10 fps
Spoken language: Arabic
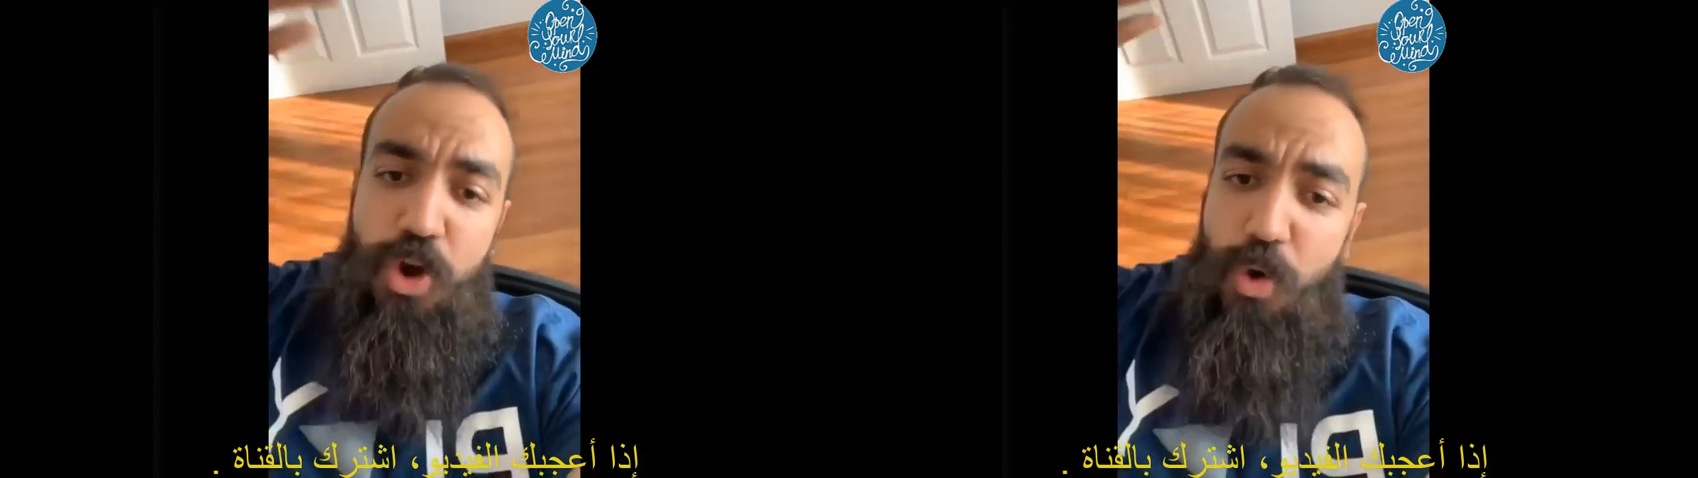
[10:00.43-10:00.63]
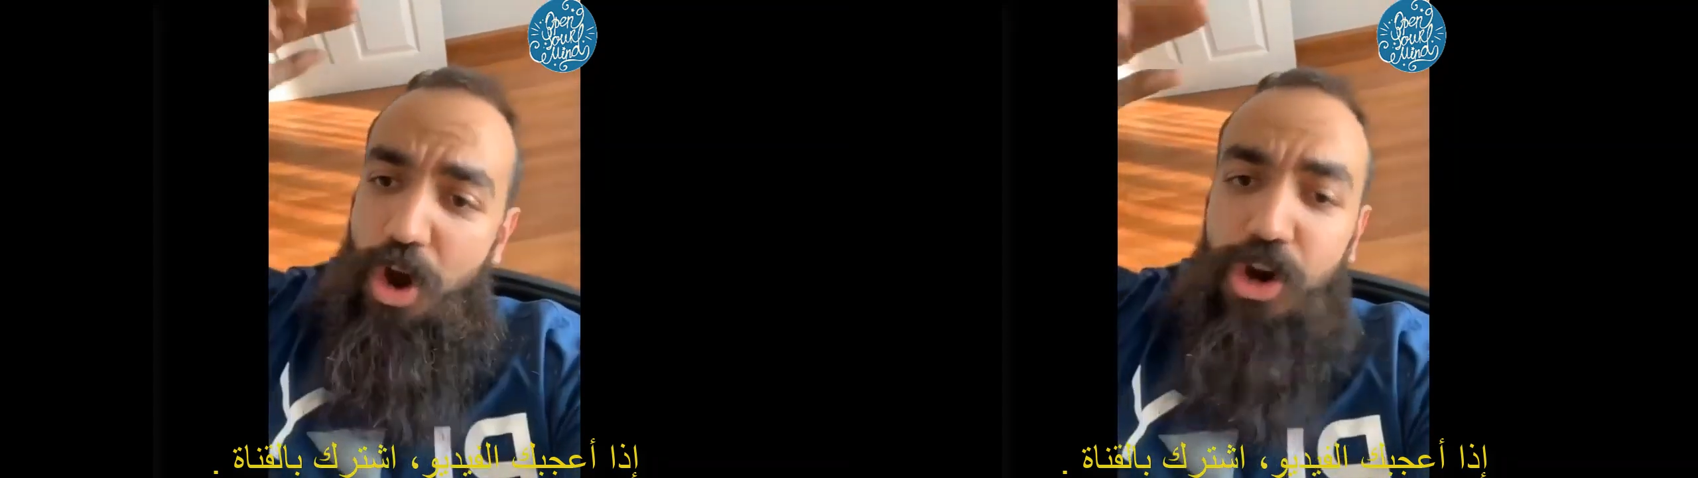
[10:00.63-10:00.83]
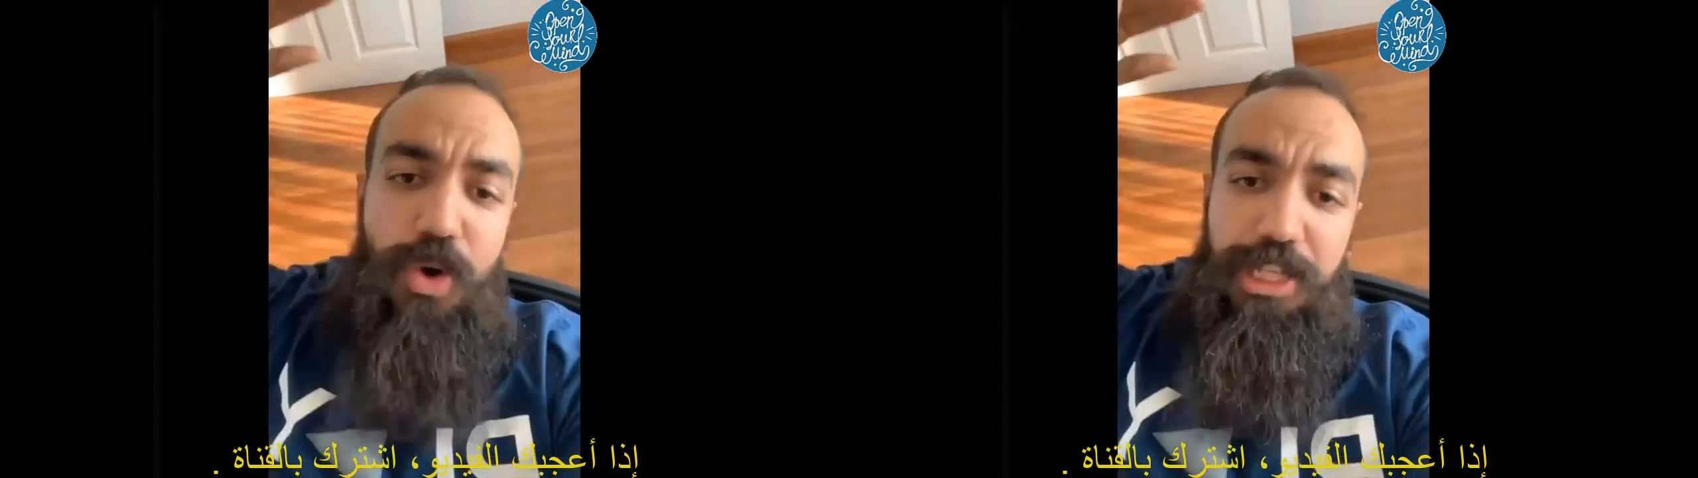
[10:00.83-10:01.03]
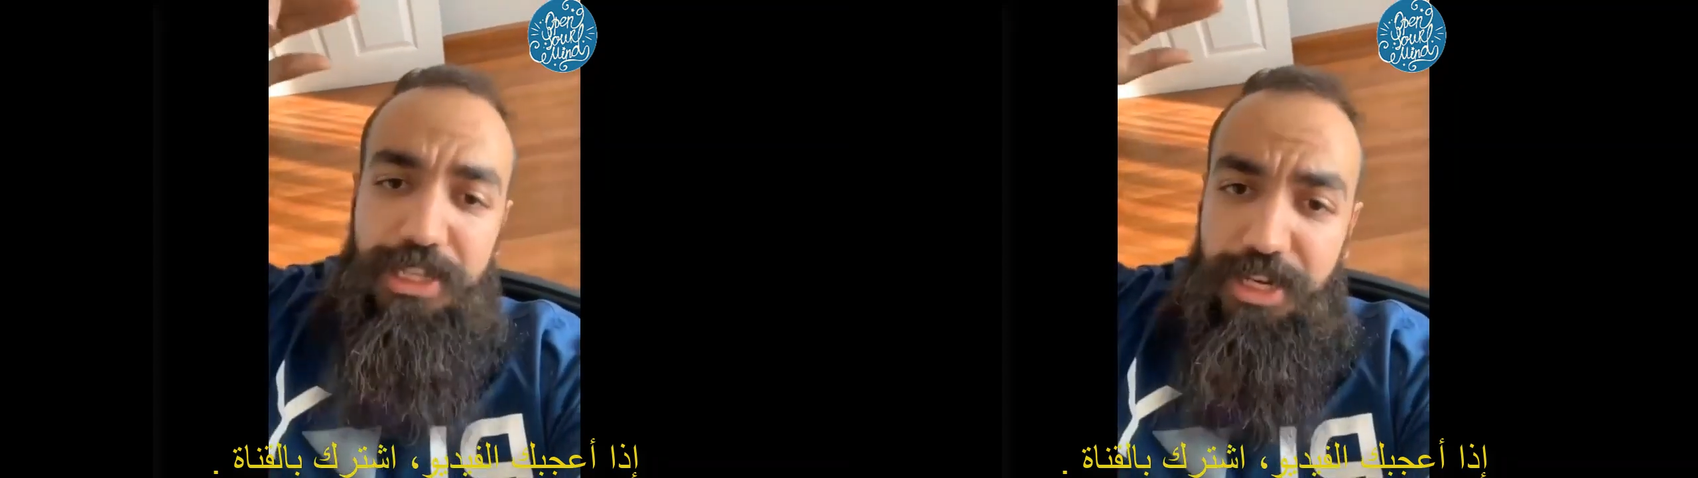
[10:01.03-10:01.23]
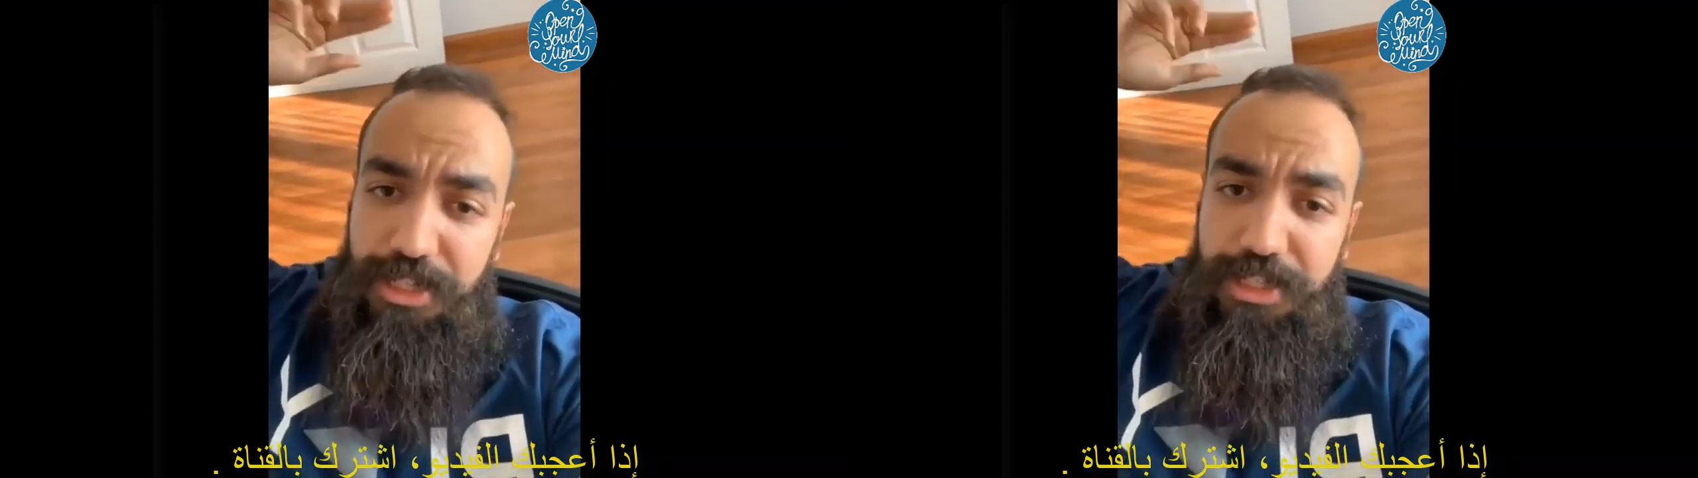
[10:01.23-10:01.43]
وهاكا واحد
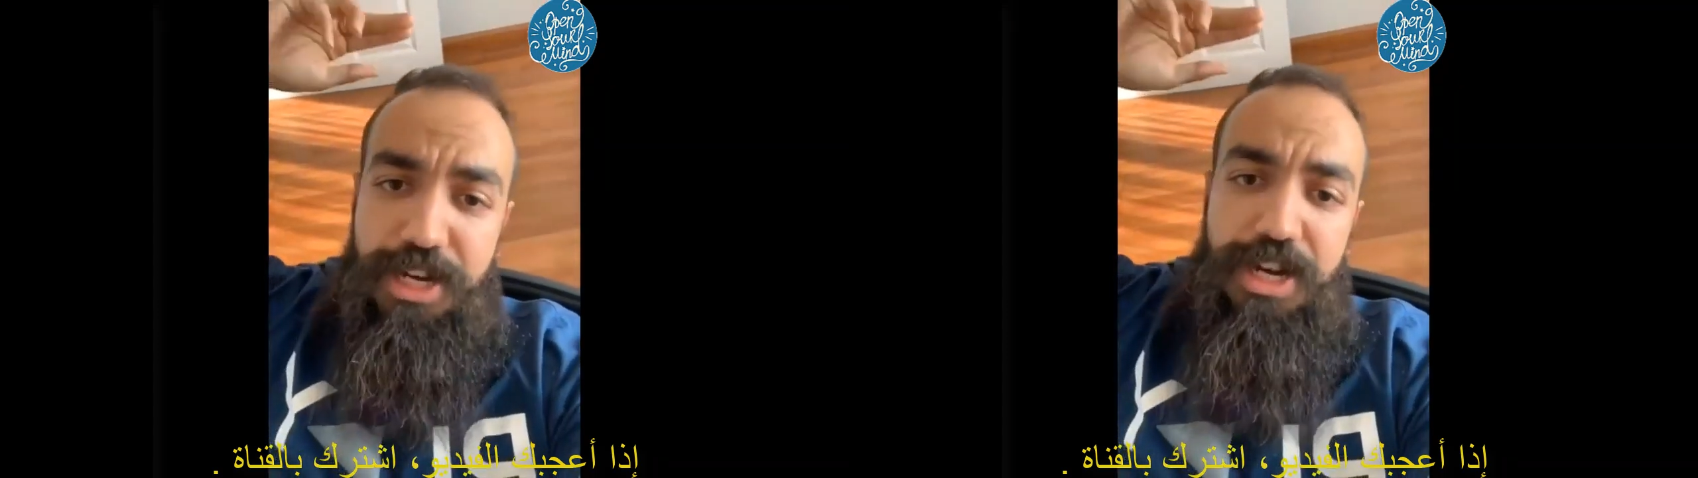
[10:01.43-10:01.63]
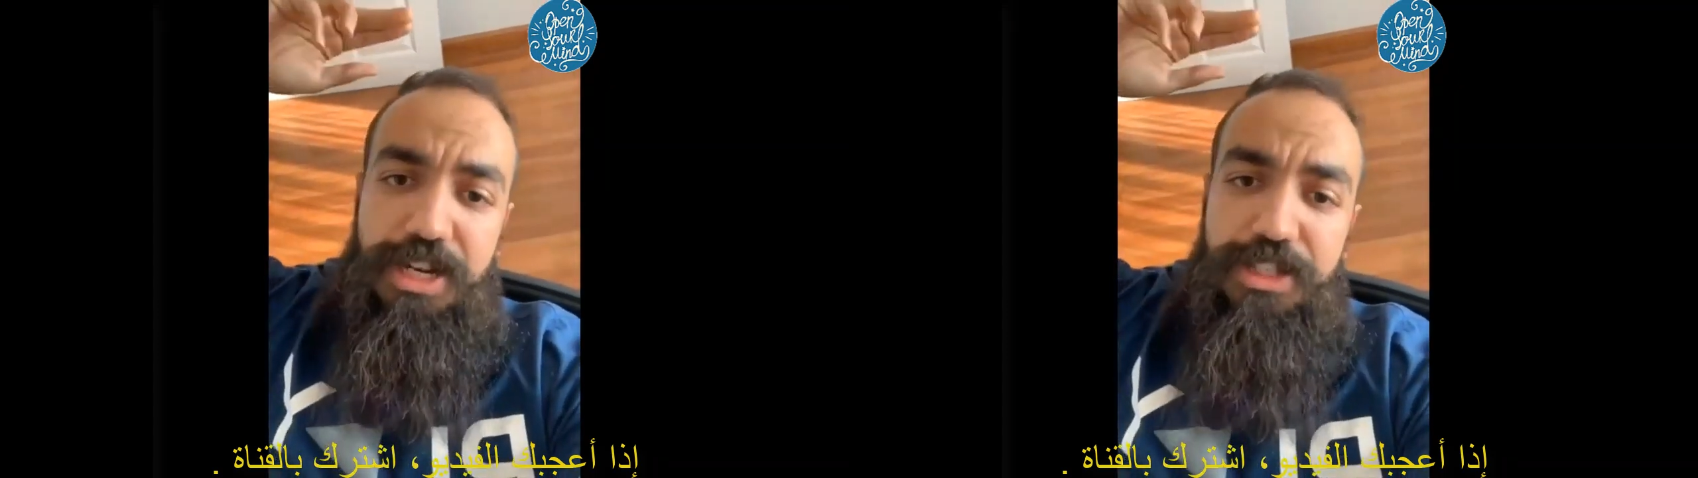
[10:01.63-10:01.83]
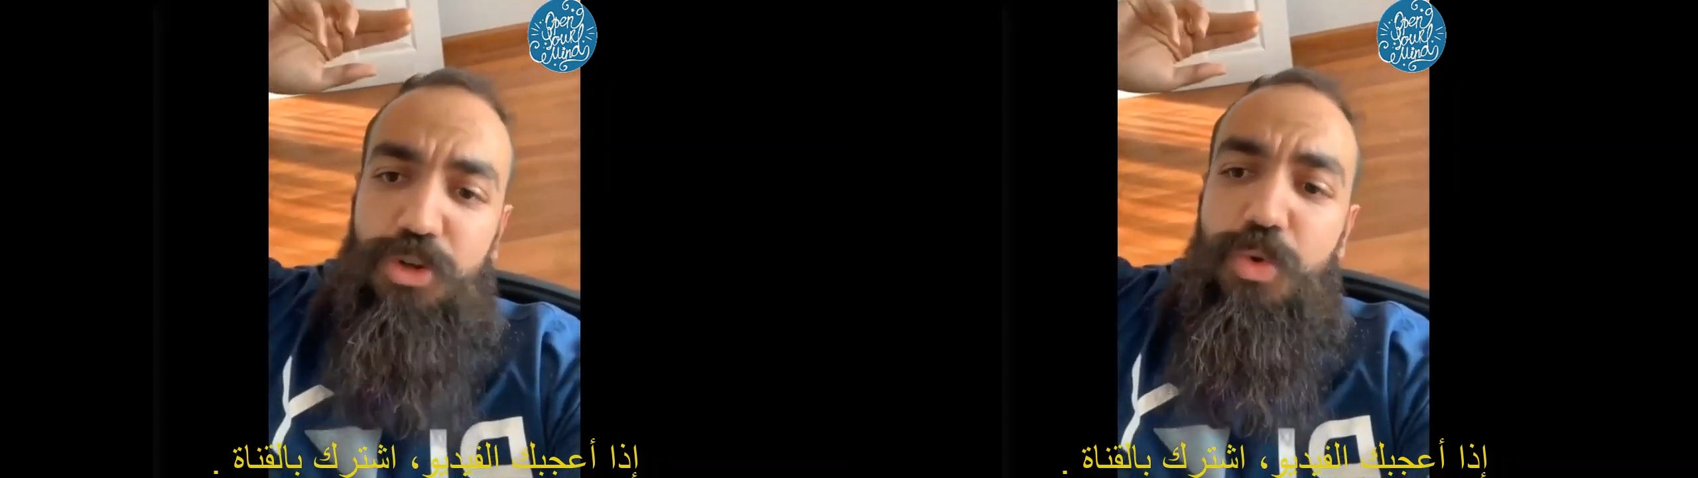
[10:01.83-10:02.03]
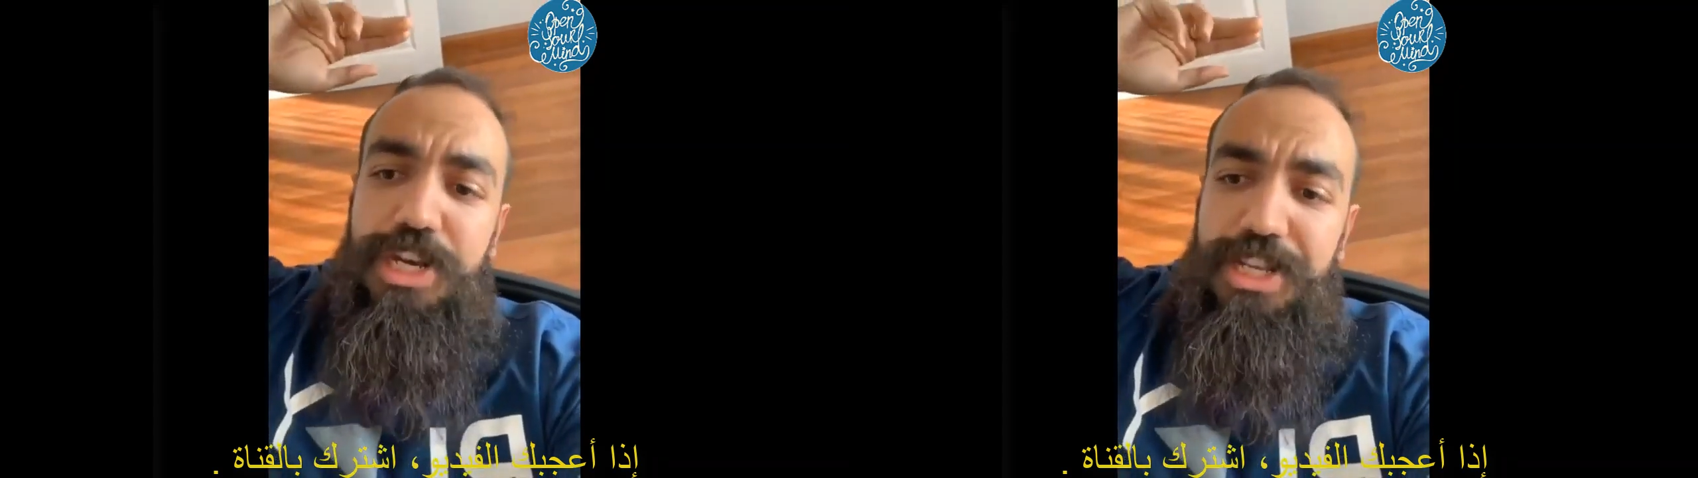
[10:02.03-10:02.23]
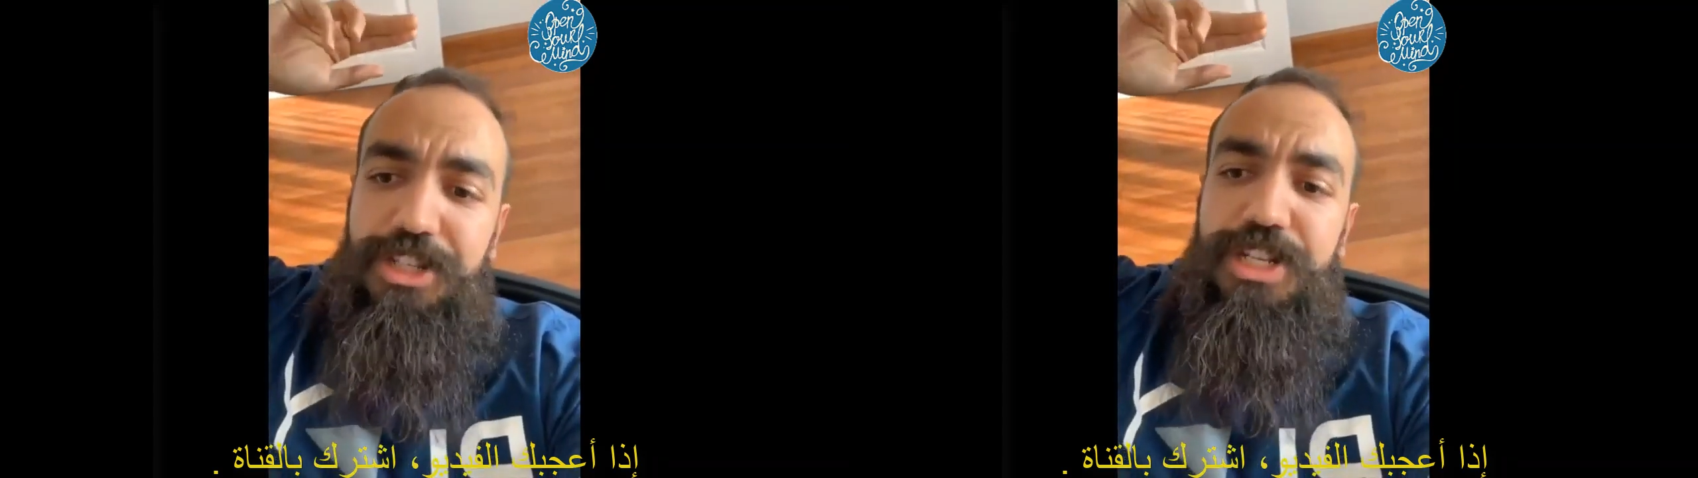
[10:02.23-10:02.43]
النهار تلقى راسك
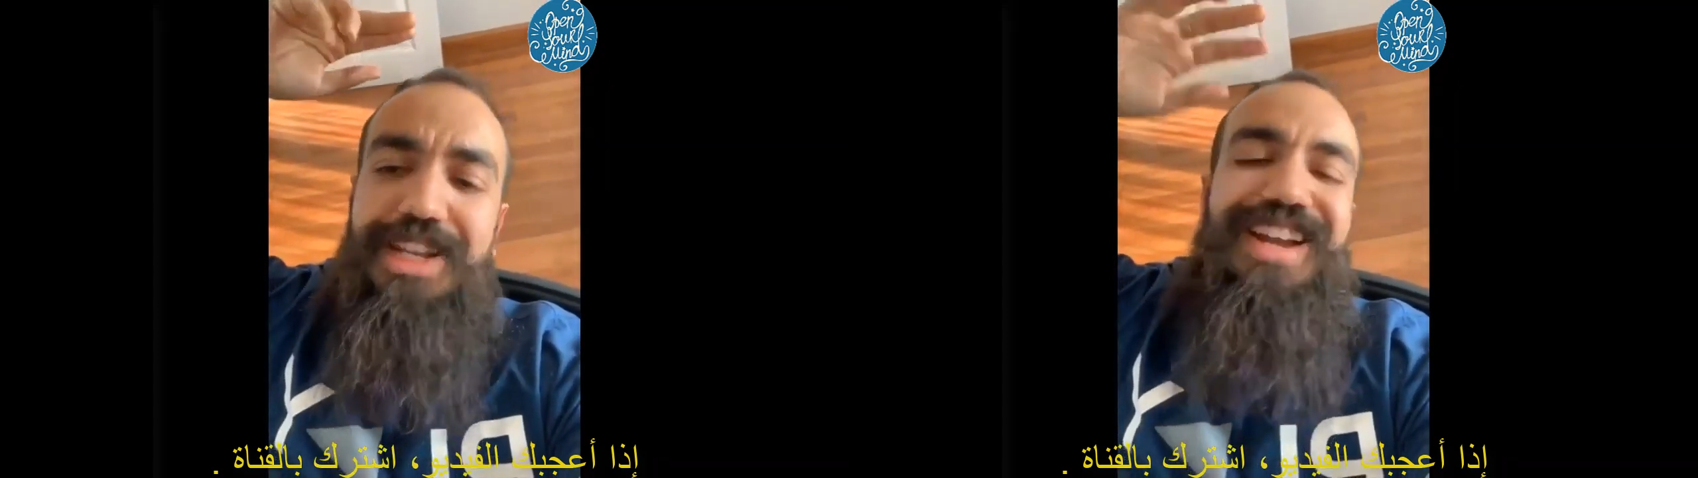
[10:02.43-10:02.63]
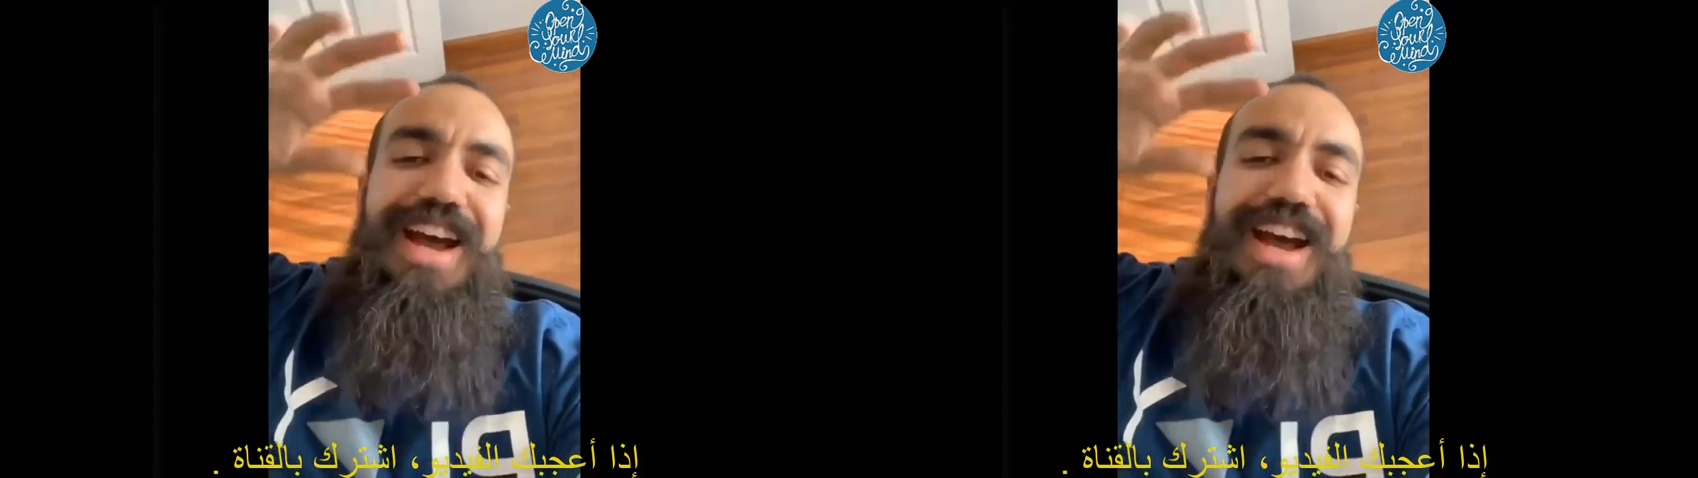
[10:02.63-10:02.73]
وليتي